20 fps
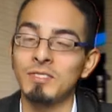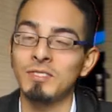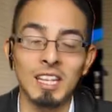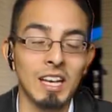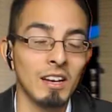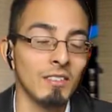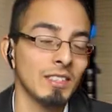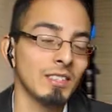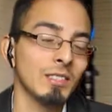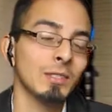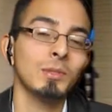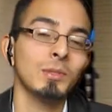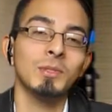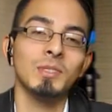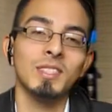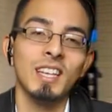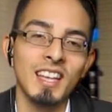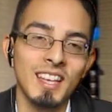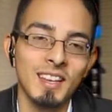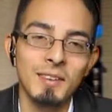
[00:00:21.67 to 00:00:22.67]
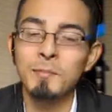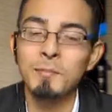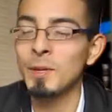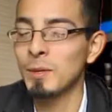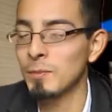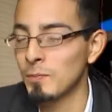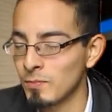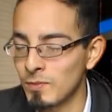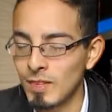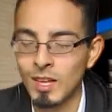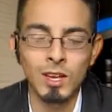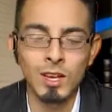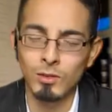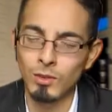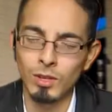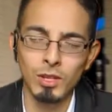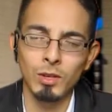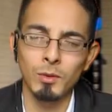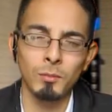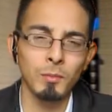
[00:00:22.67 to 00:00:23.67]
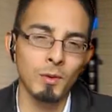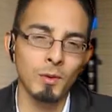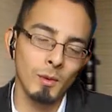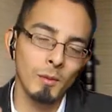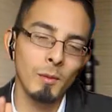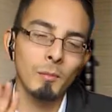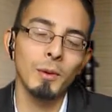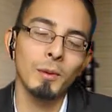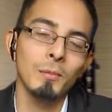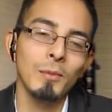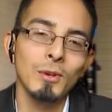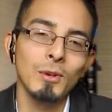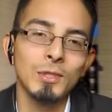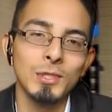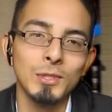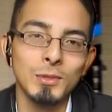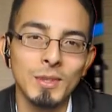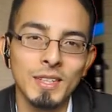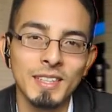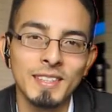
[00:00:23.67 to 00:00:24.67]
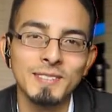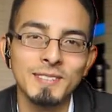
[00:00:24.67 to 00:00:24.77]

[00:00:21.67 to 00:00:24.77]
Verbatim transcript: que a veces suceden, pero no hay ningún problema, podemos continuar.